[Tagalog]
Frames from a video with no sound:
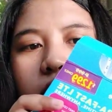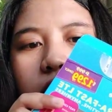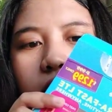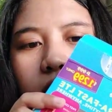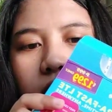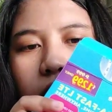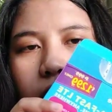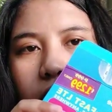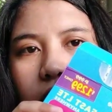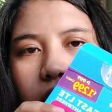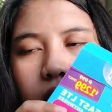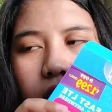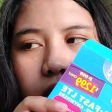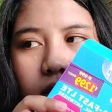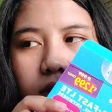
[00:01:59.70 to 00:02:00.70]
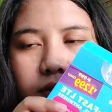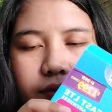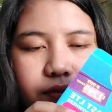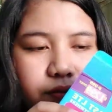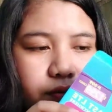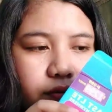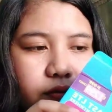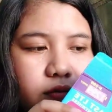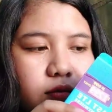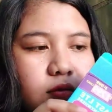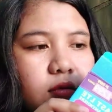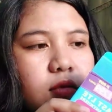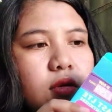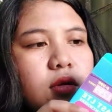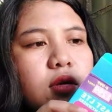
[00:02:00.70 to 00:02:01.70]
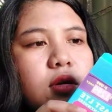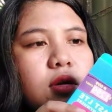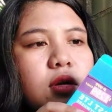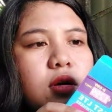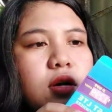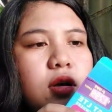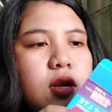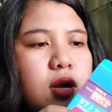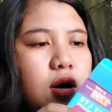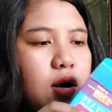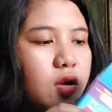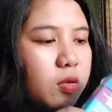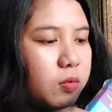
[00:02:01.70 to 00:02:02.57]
Okay, wait lang. Ilang ano